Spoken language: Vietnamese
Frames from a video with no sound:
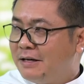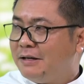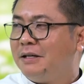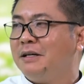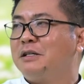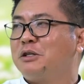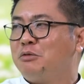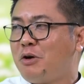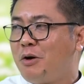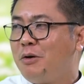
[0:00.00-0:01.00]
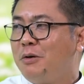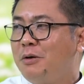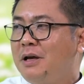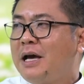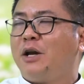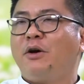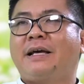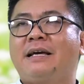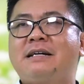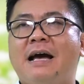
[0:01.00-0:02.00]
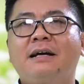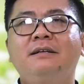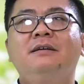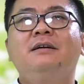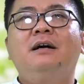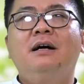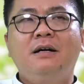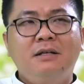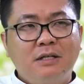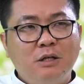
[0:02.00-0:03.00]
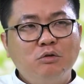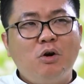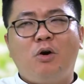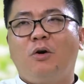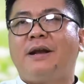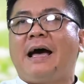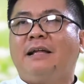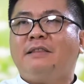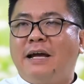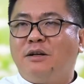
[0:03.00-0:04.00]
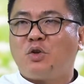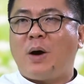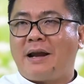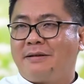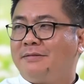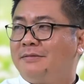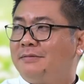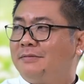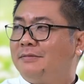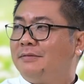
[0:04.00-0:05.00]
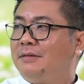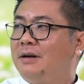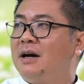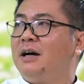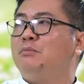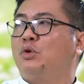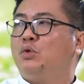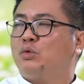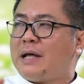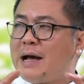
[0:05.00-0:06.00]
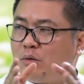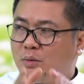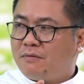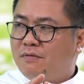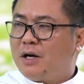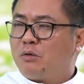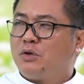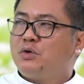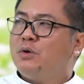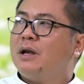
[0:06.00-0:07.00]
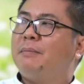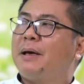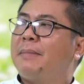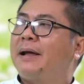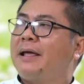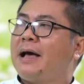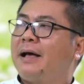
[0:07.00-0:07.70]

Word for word: đến ơn cứu độ. Hay nói cách khác, ơn cứu độ đã thành toàn nơi một thụ tạo tuyệt vời của Chúa là mẹ Maria